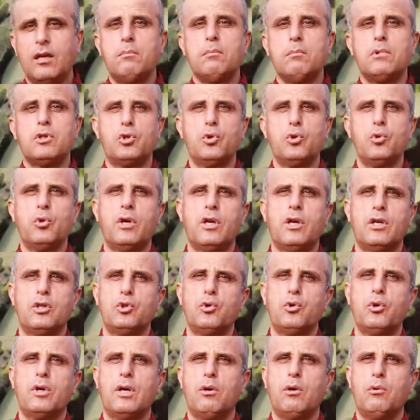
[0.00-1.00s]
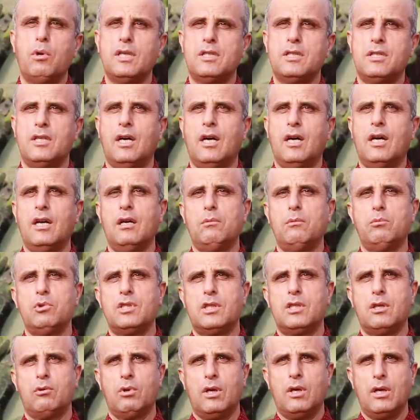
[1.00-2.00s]
مشهورة شهرة واسعة على
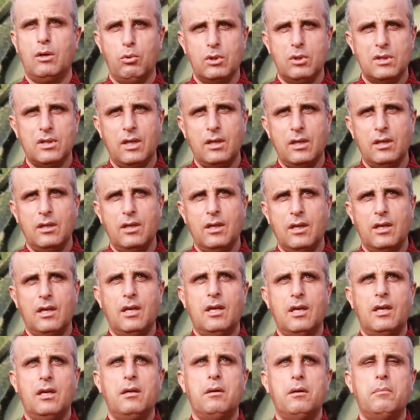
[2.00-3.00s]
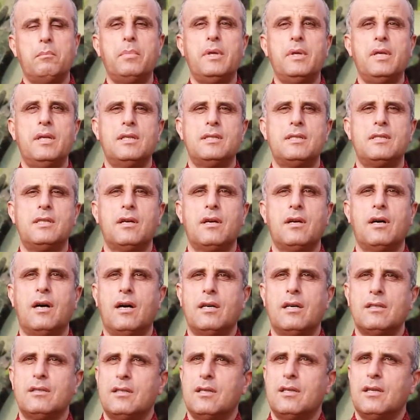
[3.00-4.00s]
مستوى الوطن
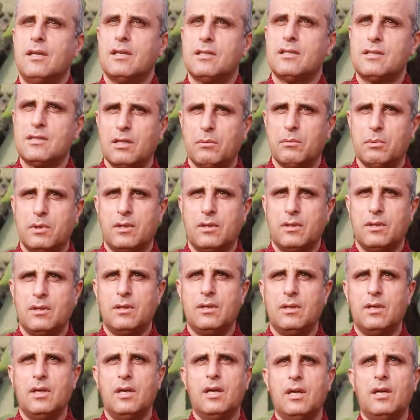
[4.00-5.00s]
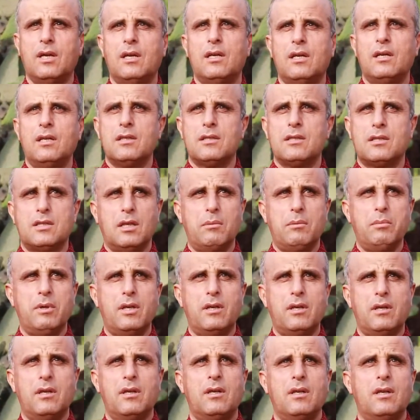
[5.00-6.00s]
بزراعة الصبر
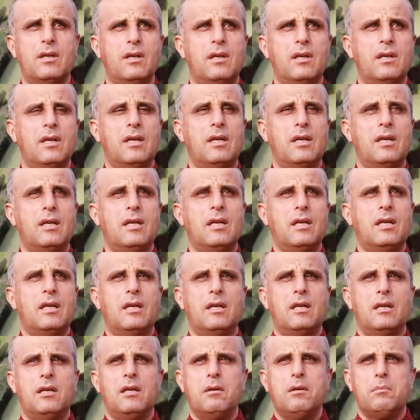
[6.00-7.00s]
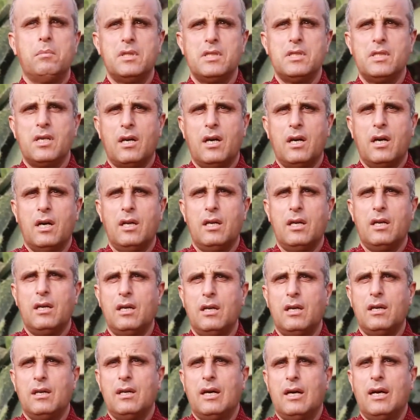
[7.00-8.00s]
الصبر بنزرع
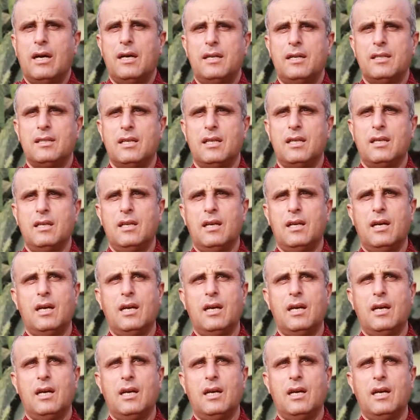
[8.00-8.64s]
آه، عادة